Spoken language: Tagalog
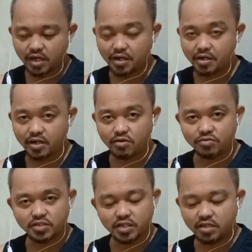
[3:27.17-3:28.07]
karar ni
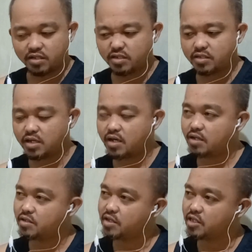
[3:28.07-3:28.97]
Coach Kit. Kasi
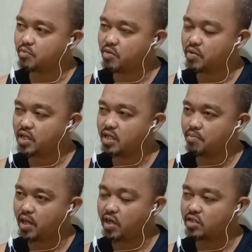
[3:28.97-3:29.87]
nga, hindi rin nabibigyan
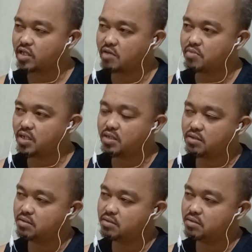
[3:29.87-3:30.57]
ng playing time eh.